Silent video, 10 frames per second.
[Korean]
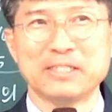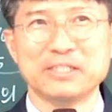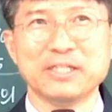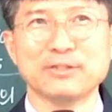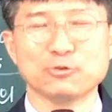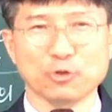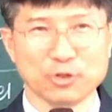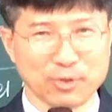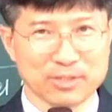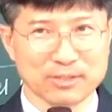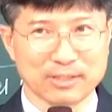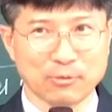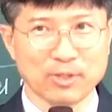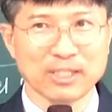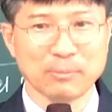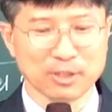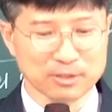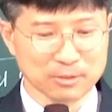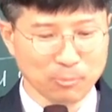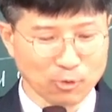이해를 돕기 위해서 그래요. 왜냐하면
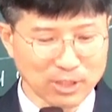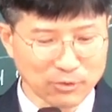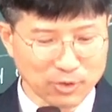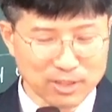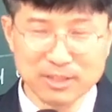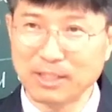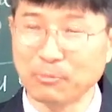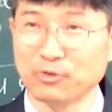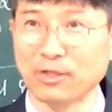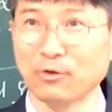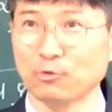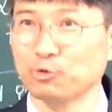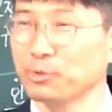어떤 목사도 이걸 이해 못해요. 두